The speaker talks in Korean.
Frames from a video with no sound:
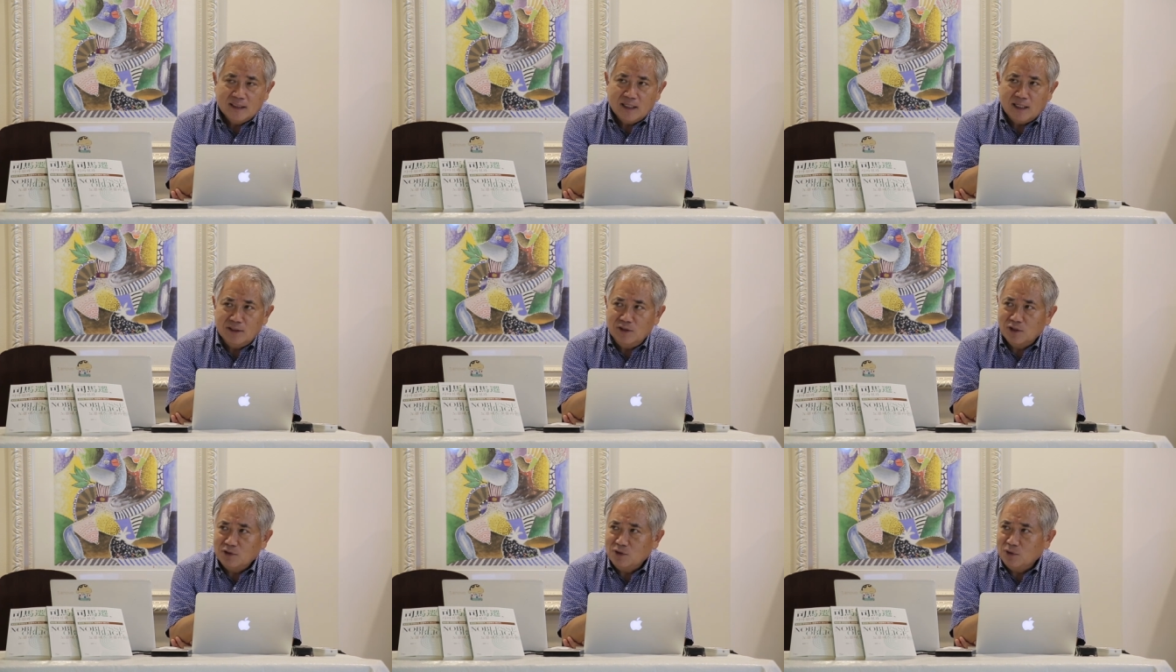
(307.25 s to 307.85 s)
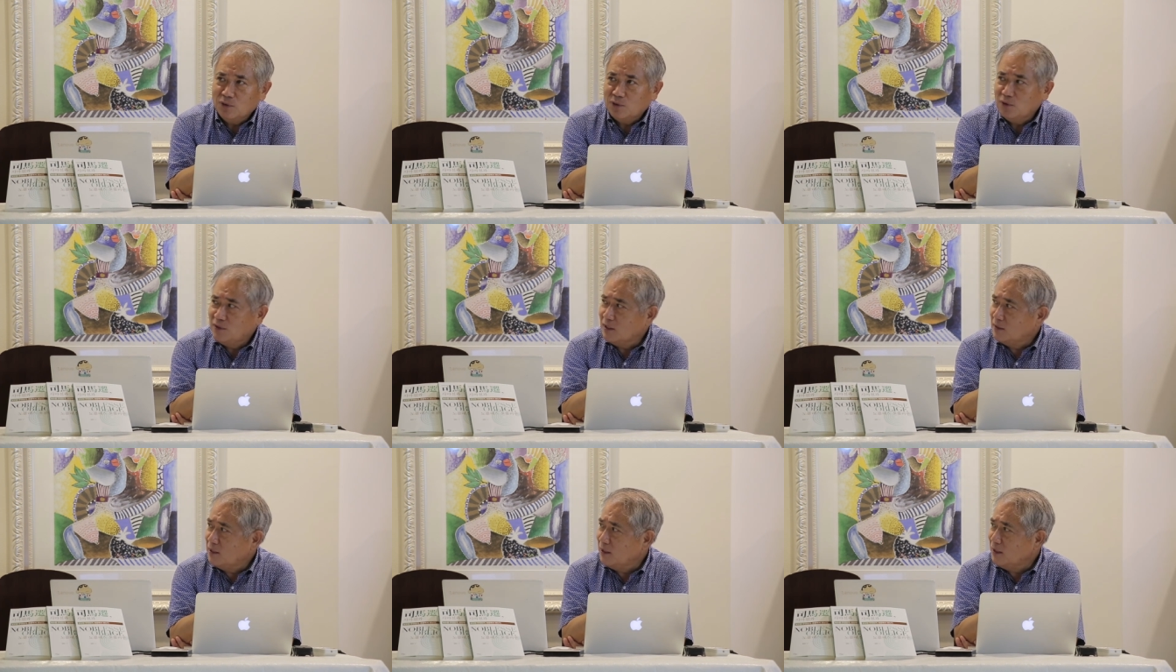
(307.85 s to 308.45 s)
안정적으로
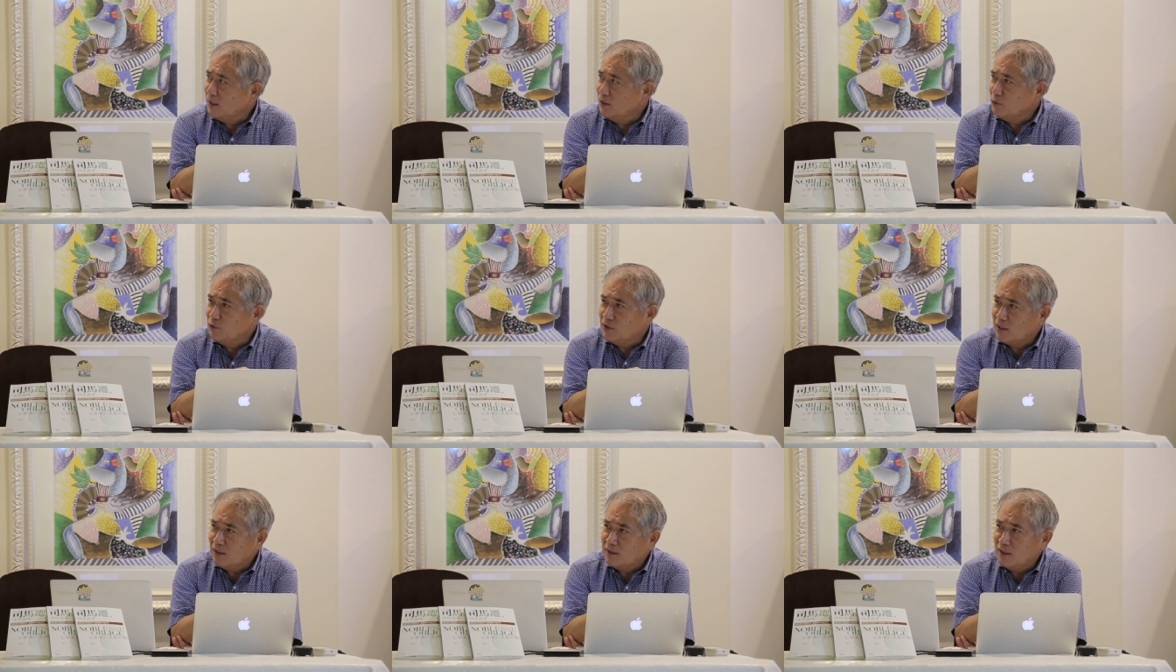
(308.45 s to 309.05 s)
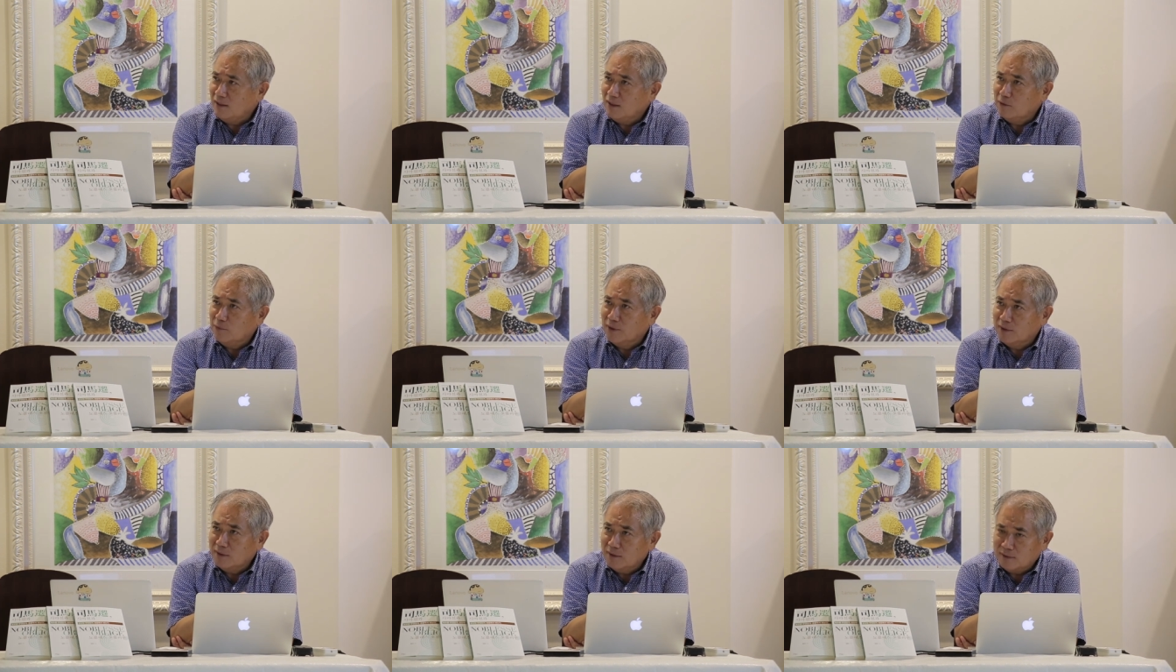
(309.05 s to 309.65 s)
제 채널이 유지가
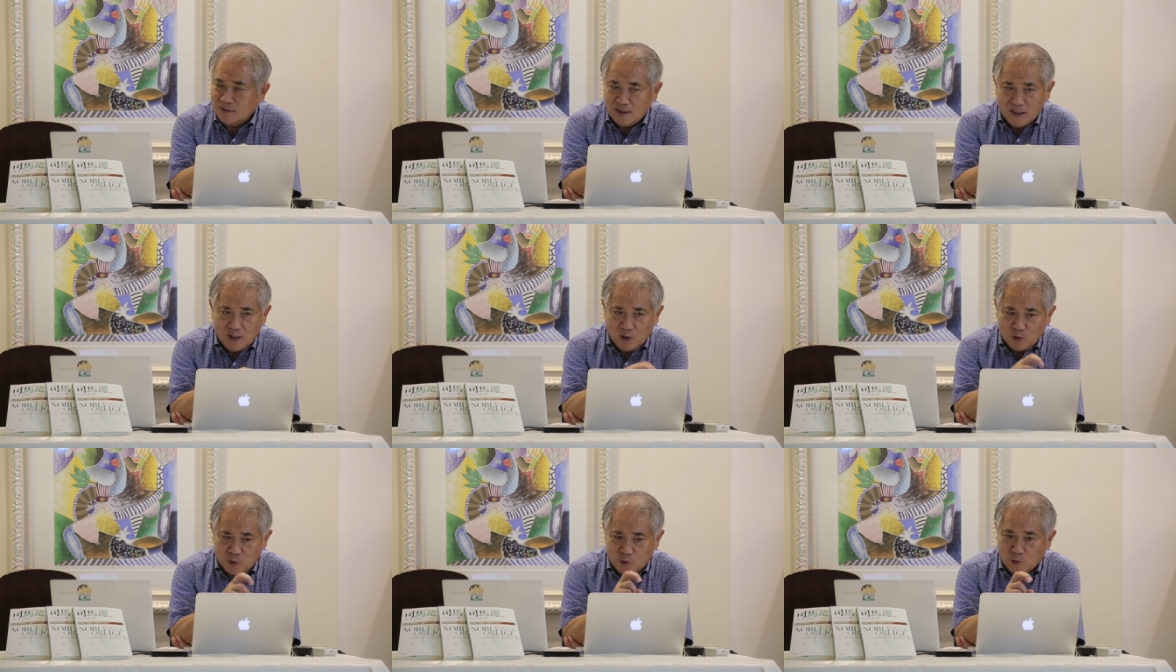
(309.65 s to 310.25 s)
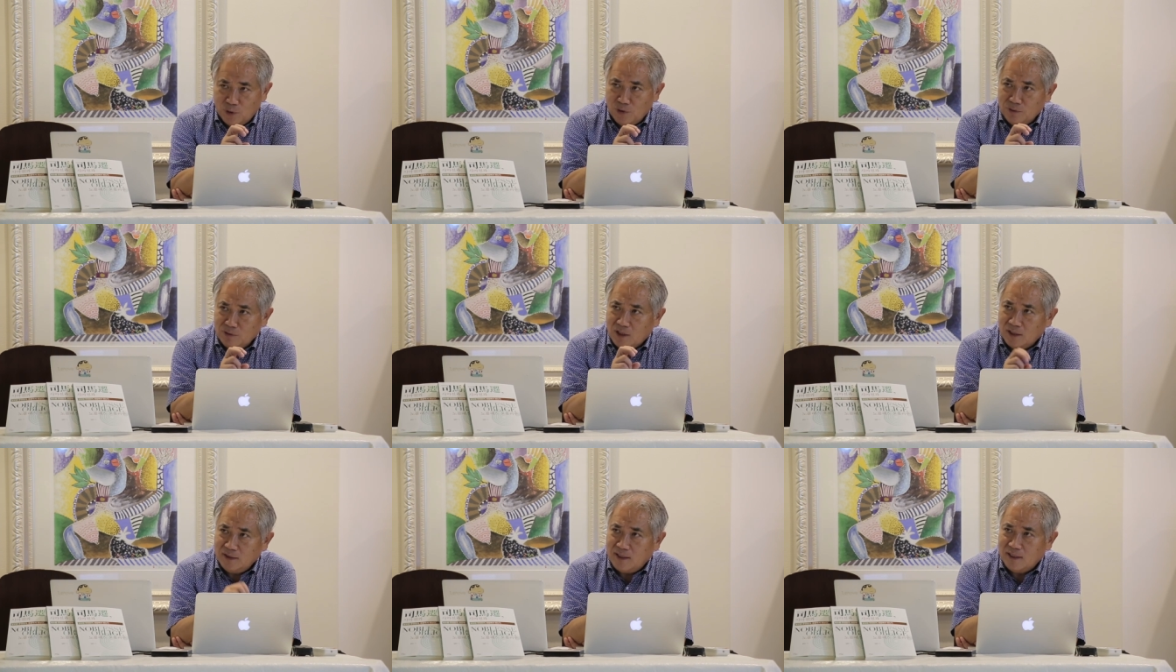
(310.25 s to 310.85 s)
되려면은 좋은
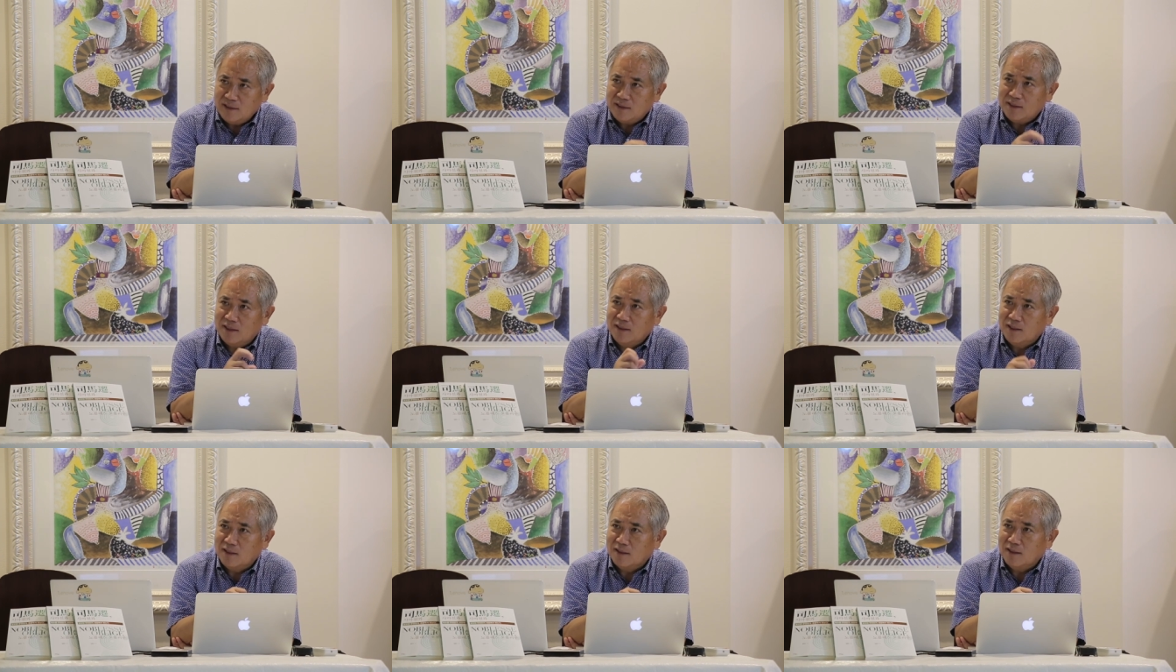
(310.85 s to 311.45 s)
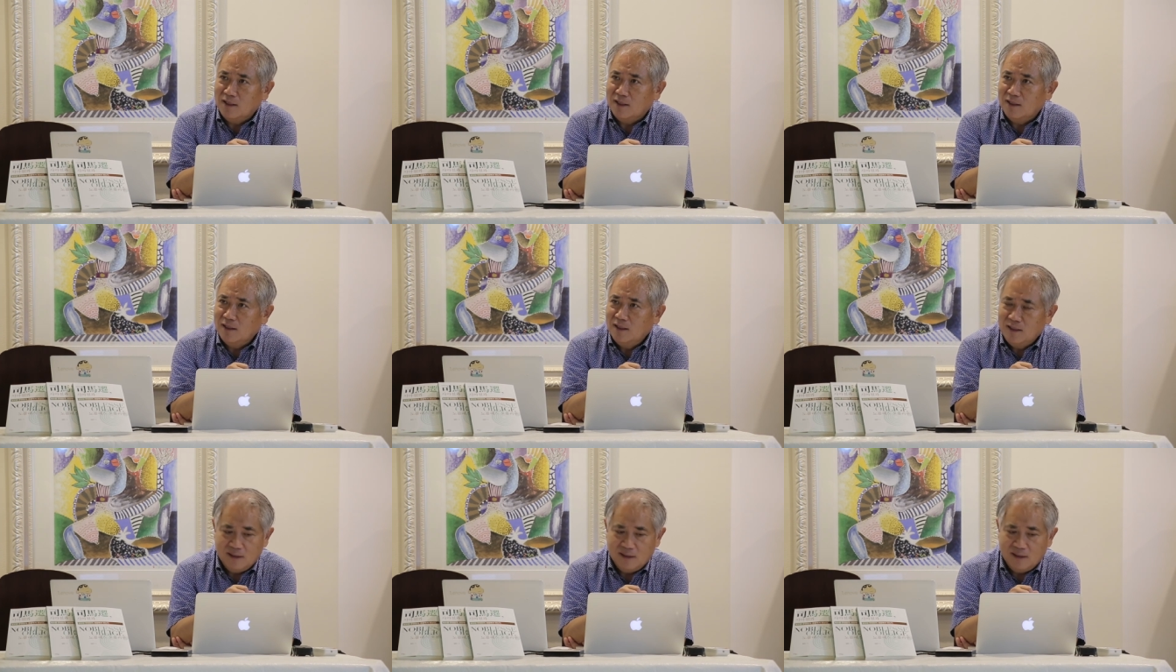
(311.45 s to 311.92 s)
컨텐츠에다가